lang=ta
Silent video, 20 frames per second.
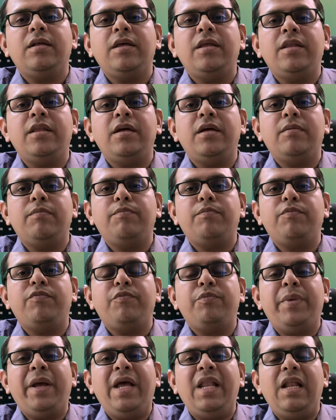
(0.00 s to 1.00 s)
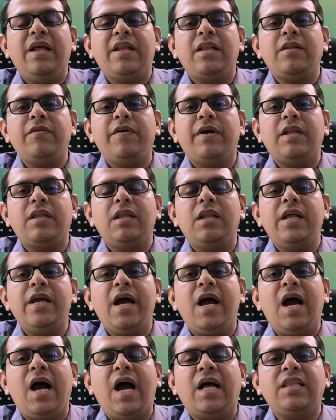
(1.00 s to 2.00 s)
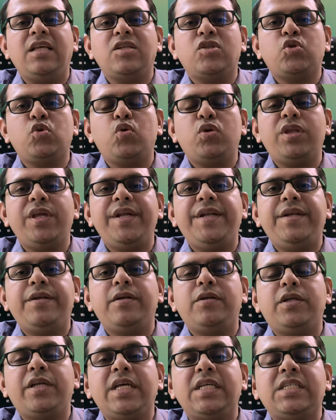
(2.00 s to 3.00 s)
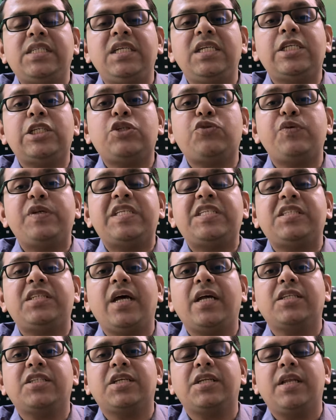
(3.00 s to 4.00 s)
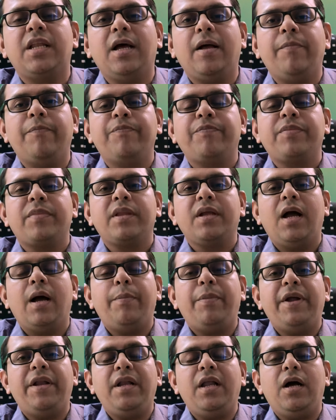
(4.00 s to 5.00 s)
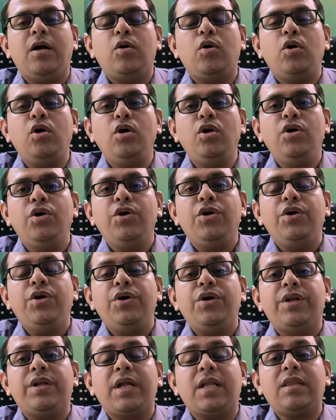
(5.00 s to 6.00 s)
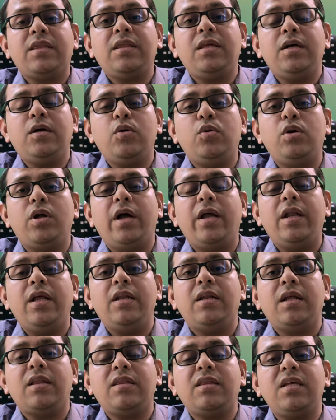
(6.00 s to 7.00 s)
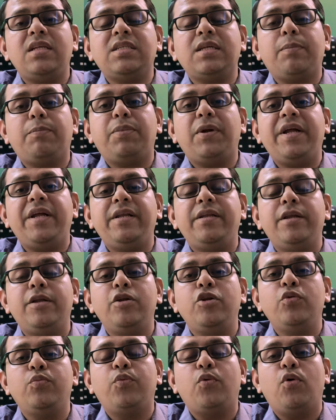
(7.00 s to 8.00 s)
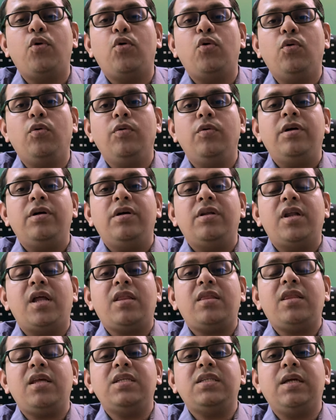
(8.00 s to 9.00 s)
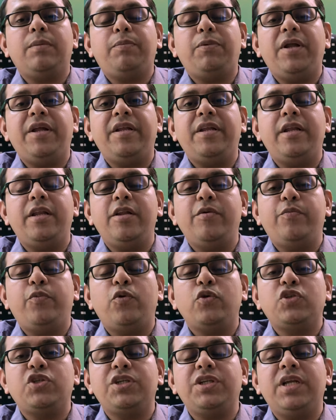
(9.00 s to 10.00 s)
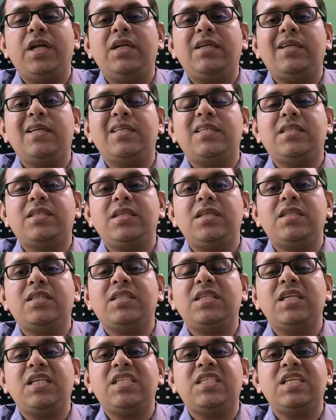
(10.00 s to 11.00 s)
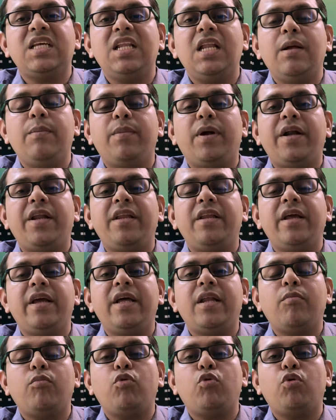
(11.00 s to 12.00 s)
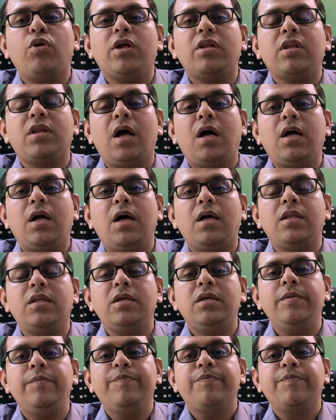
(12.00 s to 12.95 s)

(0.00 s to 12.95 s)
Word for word: இந்த மேலேருந்து வருது இல்லையா அதை சுற்றி டெஸ்ட்டு ட்விஸ்ட் ஆச்சுன்னா அப்போ என்னாகும் இரத்த குழாயில் இரத்த சப்ளை நின்று போகும் ரத்த சப்ளை நின்று போச்சுன்னா டெஸ்டிஸு சில மணி நேரம் கூட தாங்காது